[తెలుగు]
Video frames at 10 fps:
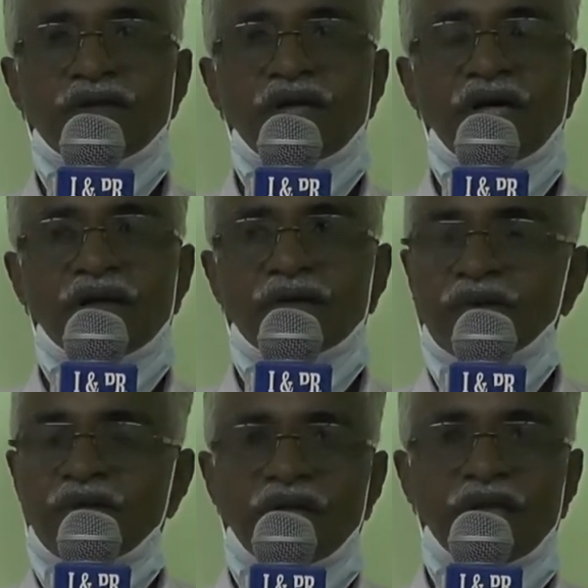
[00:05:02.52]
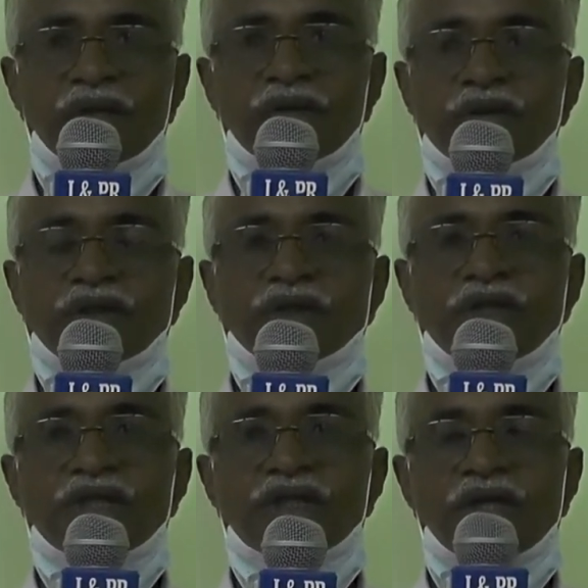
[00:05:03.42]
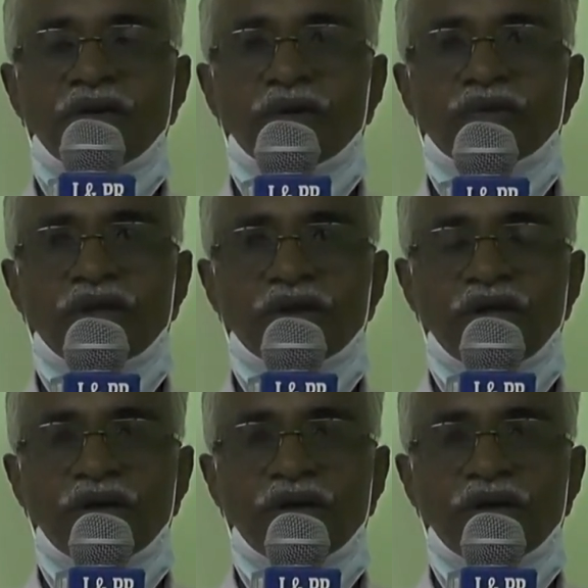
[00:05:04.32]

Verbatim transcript: విధంగా రైతు ఇన్సూరెన్స్లు ఇవ్వడం జరుగుతూ